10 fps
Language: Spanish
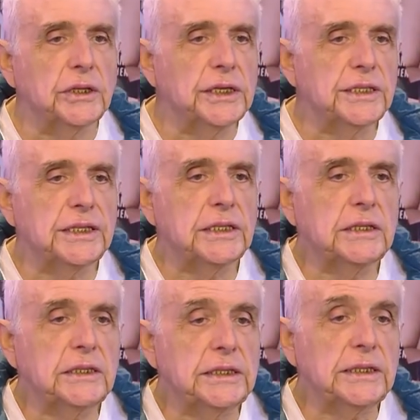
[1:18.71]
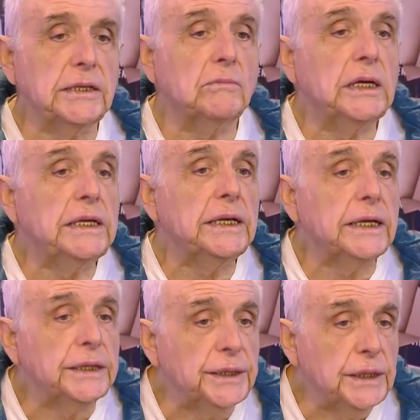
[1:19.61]
ese, esa
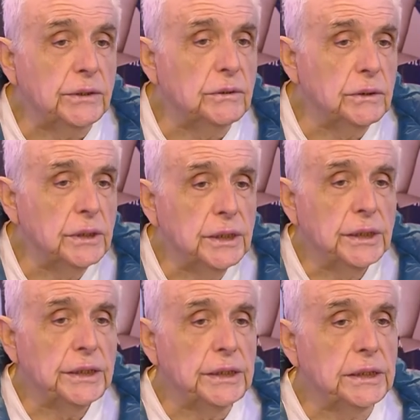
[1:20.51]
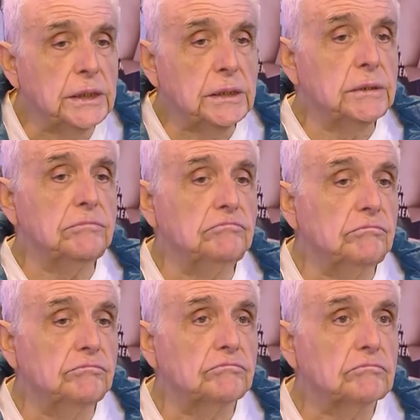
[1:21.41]
cualidad que tengo y que,
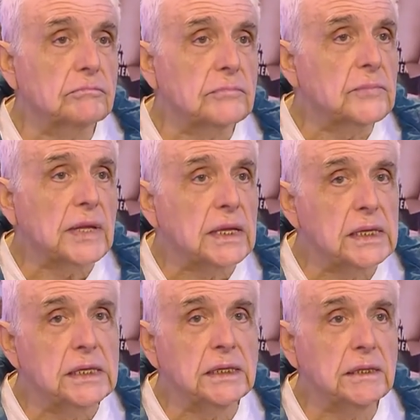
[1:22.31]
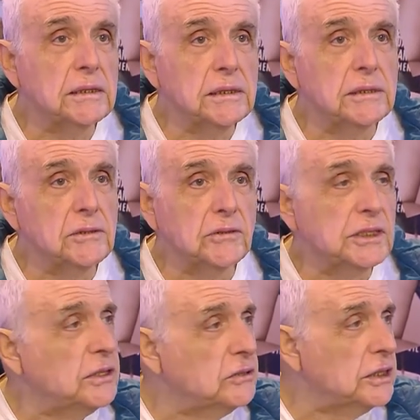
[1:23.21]
y que no
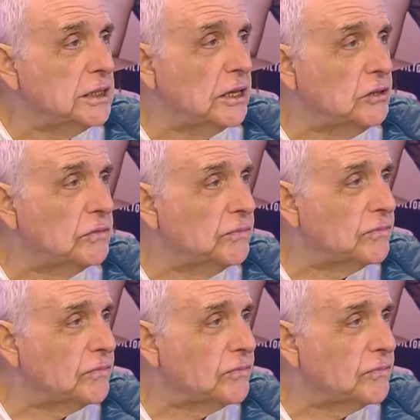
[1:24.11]
sé dónde salió.